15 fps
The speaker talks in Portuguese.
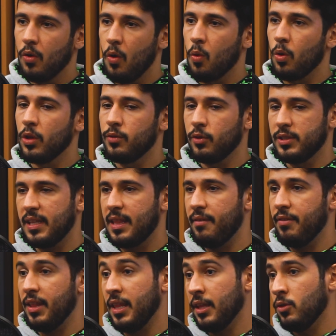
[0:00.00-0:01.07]
ou quando você
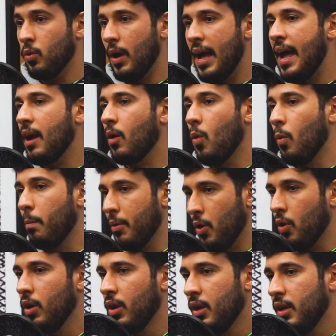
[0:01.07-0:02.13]
está vendendo a
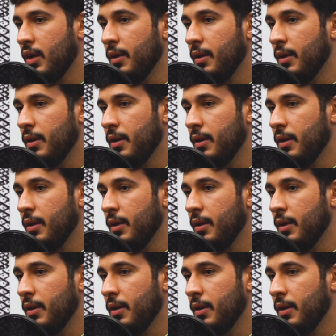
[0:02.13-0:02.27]
GoPro,